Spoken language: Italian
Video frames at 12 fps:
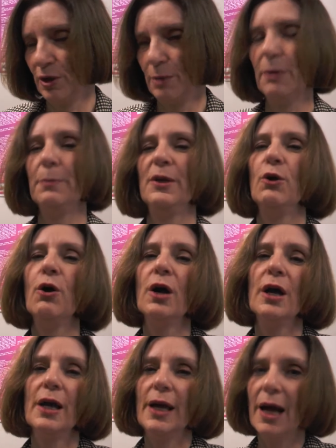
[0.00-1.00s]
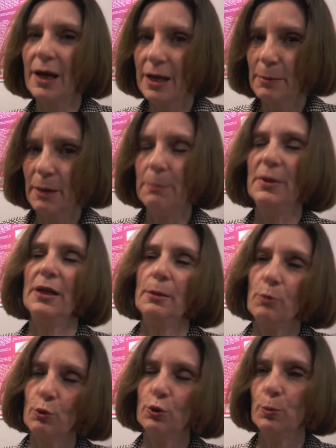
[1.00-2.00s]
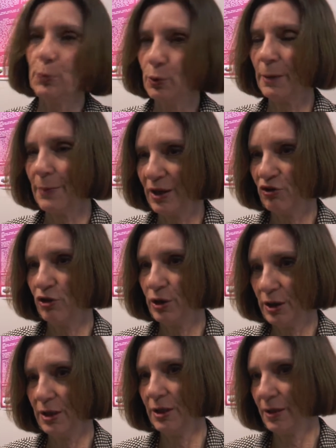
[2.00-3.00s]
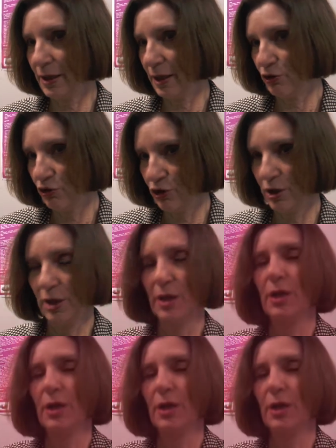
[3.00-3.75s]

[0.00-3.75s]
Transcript: del bambino e anche i bambini molto più capaci di interagire